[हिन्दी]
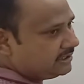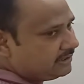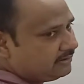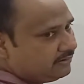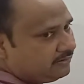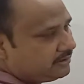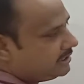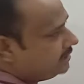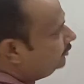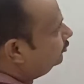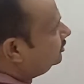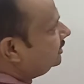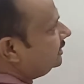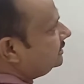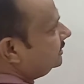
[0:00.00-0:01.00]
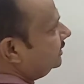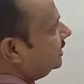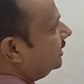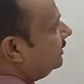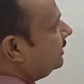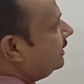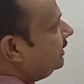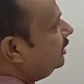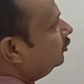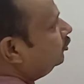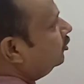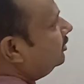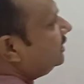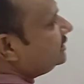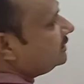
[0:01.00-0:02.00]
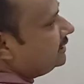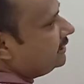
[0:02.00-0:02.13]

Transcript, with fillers: दिया हाइड्रोजन की संख्या इलेक्ट्रॉन की